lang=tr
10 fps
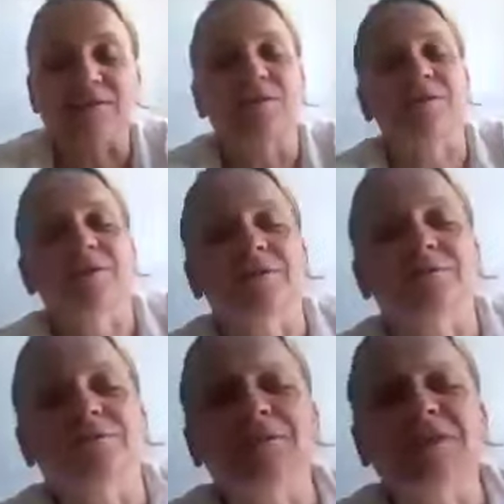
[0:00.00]
Ee,
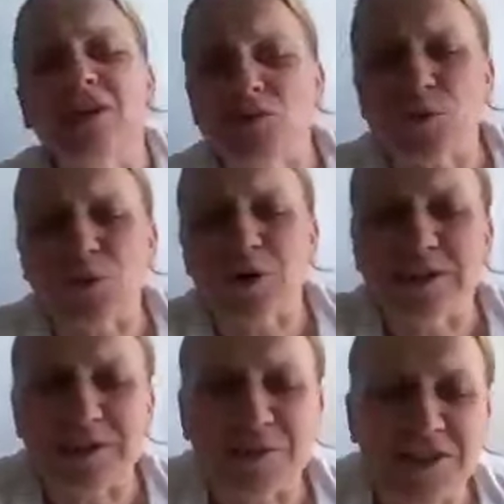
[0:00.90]
birkaç gün
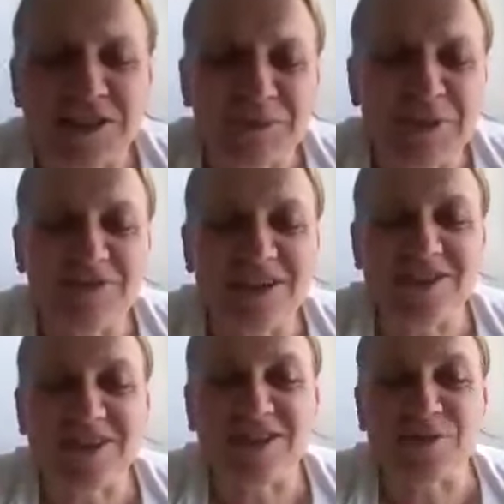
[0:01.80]
katılmıştım nefes
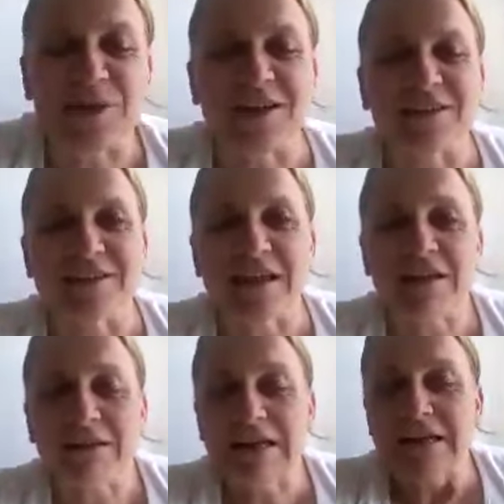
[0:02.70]
çalışmalarınıza.
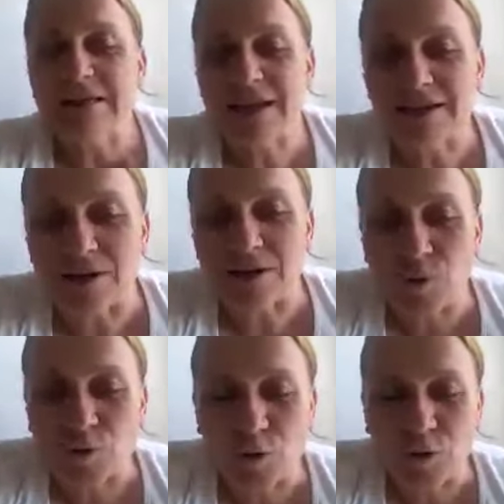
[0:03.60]
Tekrar
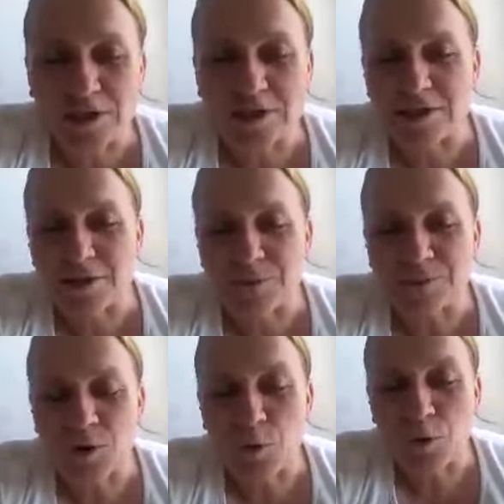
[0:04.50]
doktora
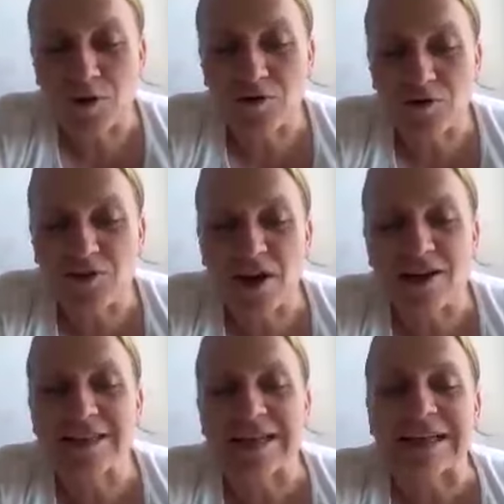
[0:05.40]
gittim. Tomografi
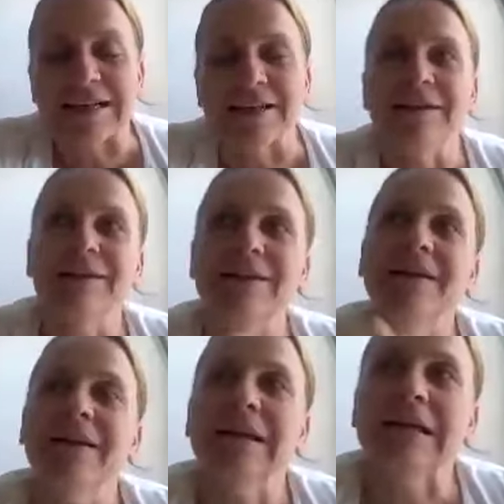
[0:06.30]
falan çekildi.
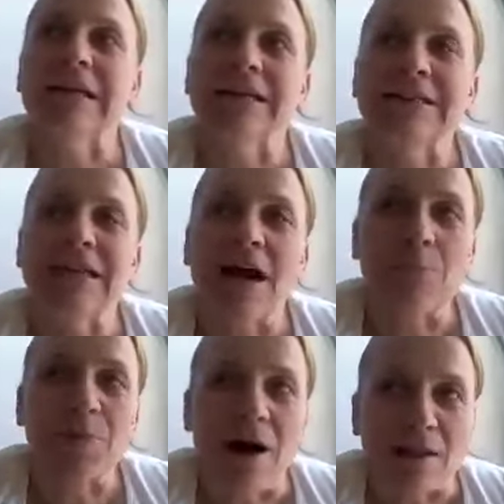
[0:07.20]

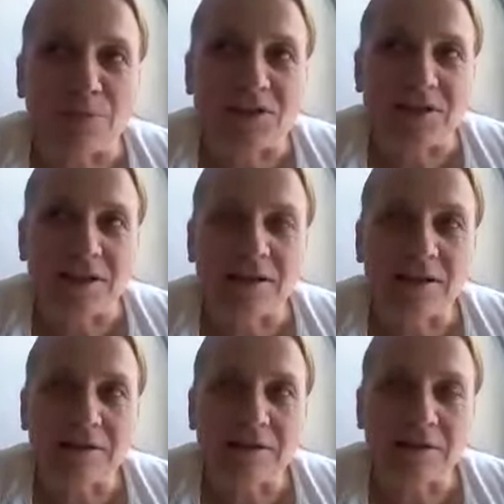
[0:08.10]
İntihap kalmış
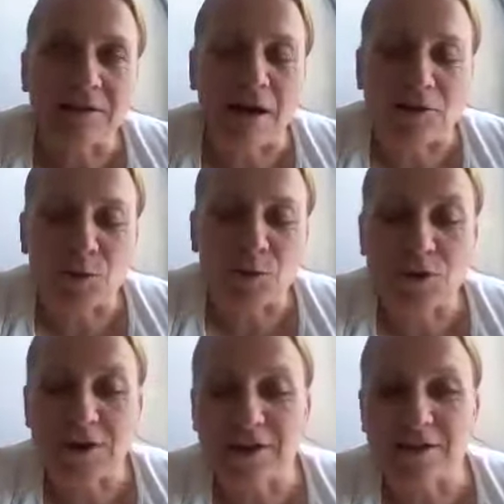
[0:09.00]
dedi.
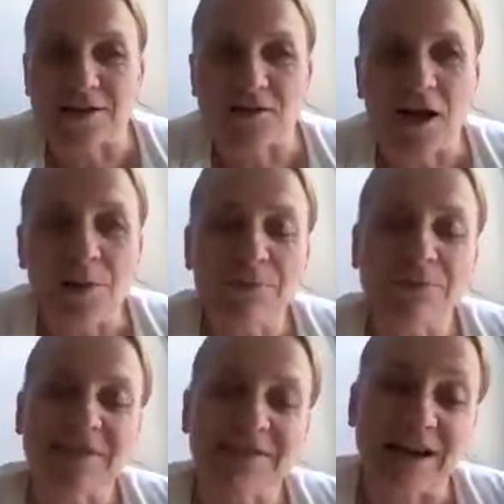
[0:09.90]
Antibiyotik yazacağım.
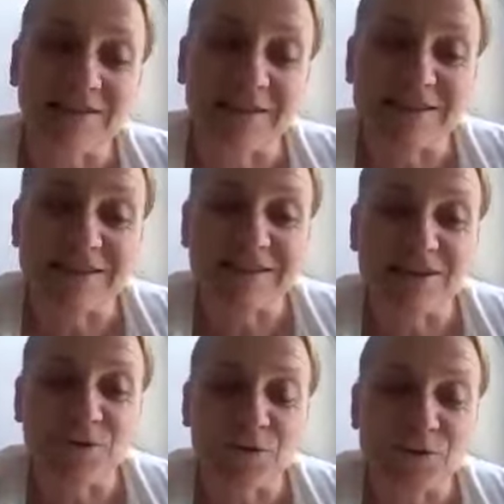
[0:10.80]
Zaten siz
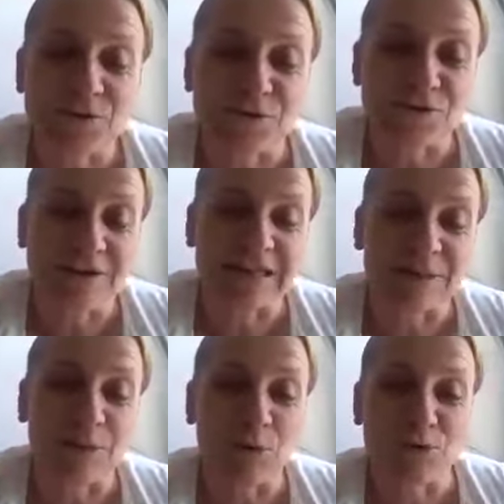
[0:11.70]
de diyordunuz
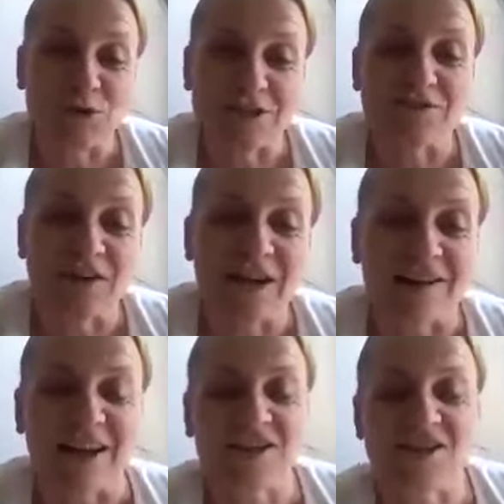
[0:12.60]
hani burun şiş
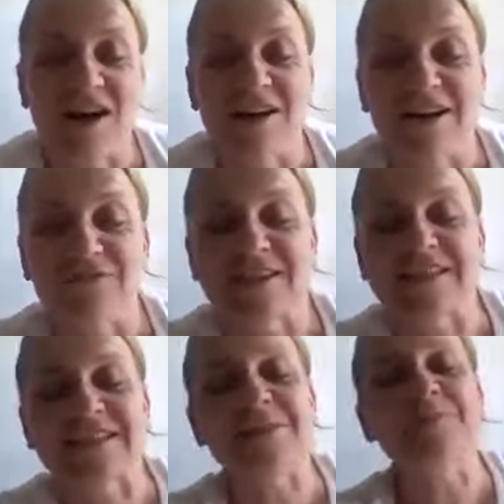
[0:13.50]
falan açar
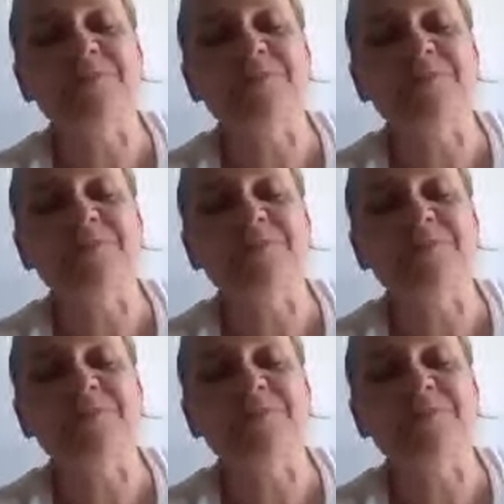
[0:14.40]
nefesi.